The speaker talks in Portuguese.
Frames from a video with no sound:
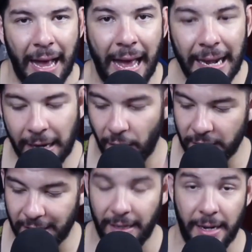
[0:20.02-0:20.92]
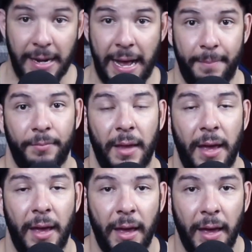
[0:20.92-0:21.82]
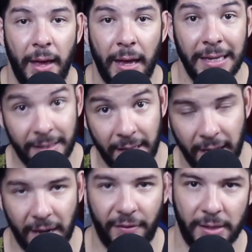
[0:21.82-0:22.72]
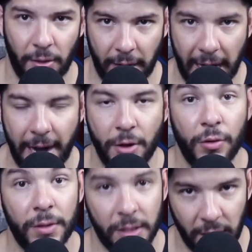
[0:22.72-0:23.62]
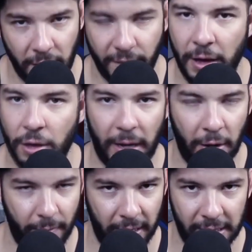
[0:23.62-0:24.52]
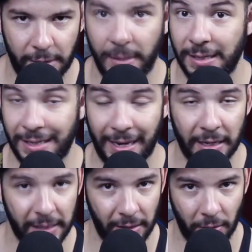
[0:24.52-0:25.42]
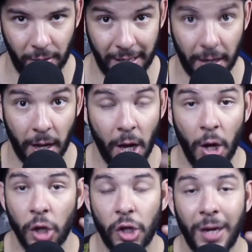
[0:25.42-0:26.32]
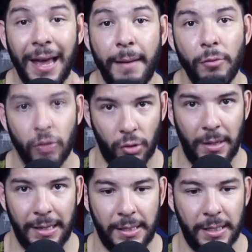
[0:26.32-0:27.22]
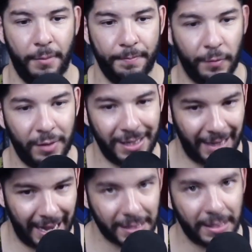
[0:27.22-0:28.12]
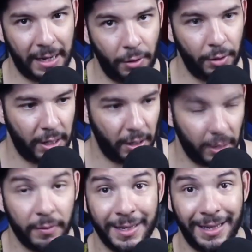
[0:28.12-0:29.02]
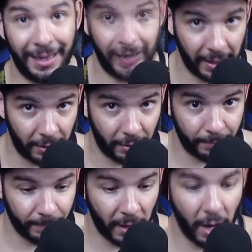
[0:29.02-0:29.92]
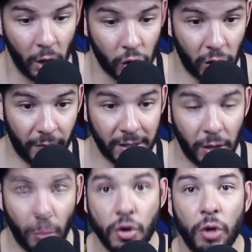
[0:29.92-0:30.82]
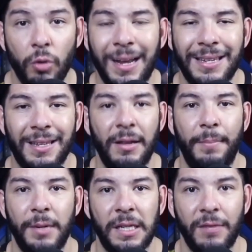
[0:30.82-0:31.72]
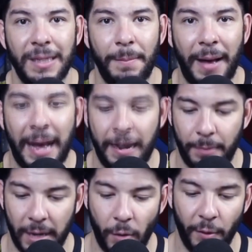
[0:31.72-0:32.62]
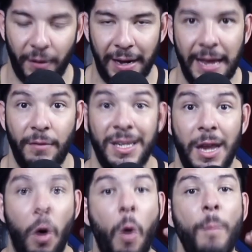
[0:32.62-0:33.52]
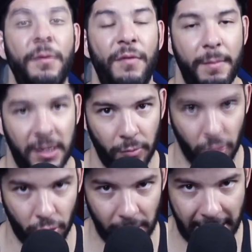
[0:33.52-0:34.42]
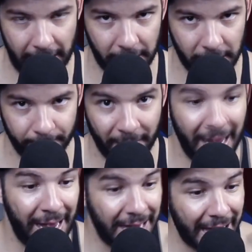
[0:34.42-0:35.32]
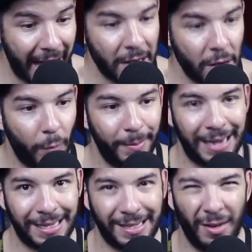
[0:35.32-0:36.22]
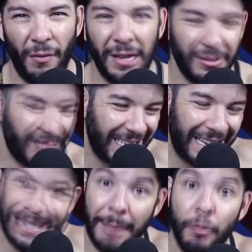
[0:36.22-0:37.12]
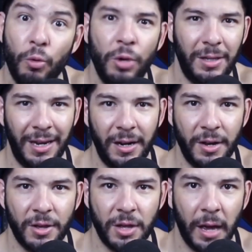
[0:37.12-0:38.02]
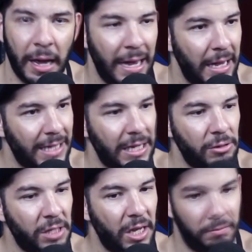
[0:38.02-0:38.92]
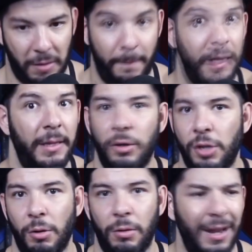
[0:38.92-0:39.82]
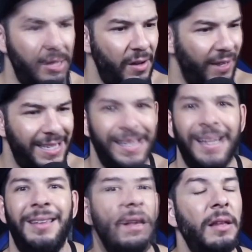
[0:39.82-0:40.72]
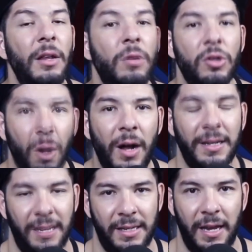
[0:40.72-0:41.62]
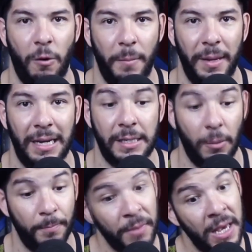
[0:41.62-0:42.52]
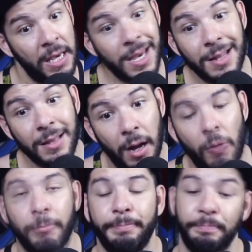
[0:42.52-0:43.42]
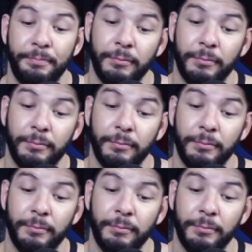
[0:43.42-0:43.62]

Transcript: é legal você treinar? é, esteira, fazer um cardio, sim, vai ajudar no emagrecimento, está gastando caloria. Só que a musculação, você gasta caloria na hora que você está treinando, só que você continua gastando depois que você para, porque como eu falei, você rompe fibras musculares e a recuperação faz você gastar muita energia. E às vezes você, dependendo do seu treino, você fica 72 horas nessa recuperação. Então,